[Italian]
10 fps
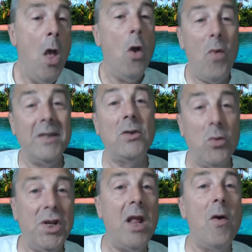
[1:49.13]
Questo
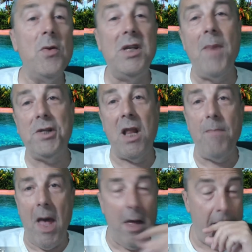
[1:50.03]
succede quando, di,
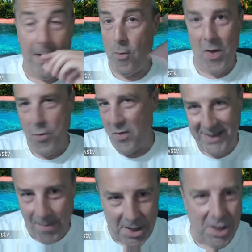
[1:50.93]
eh, quando, non
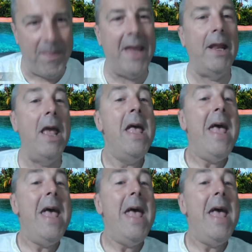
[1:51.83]
si mangia bene.